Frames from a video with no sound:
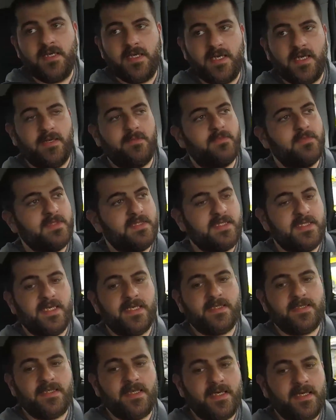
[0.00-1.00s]
Hem
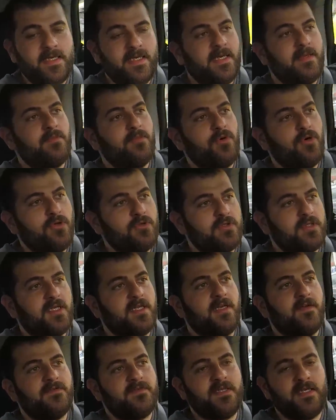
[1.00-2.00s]
direkte hem ön
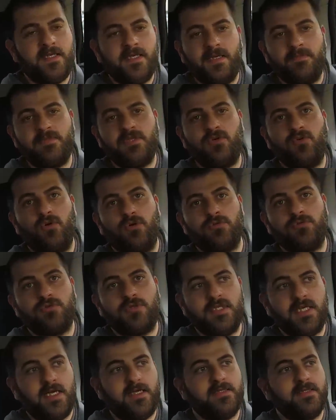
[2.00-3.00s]
tarafta hem de
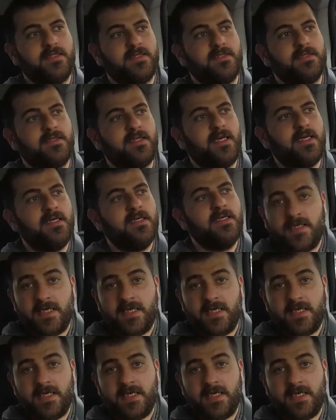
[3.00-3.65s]
koltuk yanlarında